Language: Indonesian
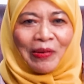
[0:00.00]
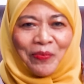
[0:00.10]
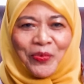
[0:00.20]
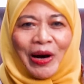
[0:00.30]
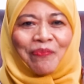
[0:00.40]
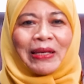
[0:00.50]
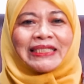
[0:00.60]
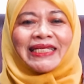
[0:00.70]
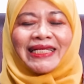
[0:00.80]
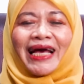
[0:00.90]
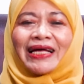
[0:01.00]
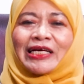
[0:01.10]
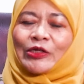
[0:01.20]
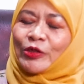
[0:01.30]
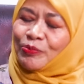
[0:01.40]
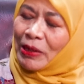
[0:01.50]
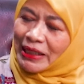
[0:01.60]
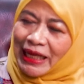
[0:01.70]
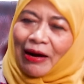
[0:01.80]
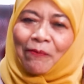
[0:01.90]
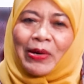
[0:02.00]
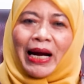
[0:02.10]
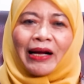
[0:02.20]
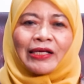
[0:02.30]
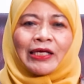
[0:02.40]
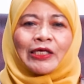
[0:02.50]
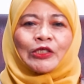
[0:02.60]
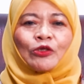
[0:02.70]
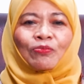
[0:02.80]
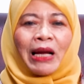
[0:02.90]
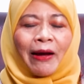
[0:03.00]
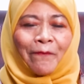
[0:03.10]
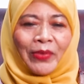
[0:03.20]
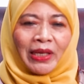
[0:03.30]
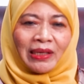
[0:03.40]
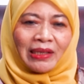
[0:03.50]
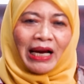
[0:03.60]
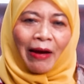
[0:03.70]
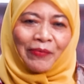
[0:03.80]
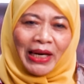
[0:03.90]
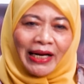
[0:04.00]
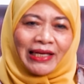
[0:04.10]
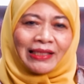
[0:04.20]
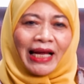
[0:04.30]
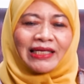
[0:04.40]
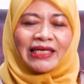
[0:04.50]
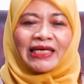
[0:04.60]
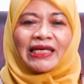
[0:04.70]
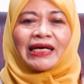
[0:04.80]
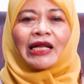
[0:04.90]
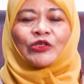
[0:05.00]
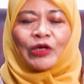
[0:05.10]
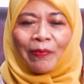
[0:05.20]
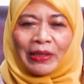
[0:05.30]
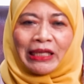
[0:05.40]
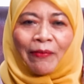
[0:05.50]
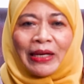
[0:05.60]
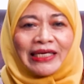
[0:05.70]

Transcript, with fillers: perempuan hmm. pastinya itu bertambah jumlah uh, kehamilan yang tak diinginkan juga bertambah.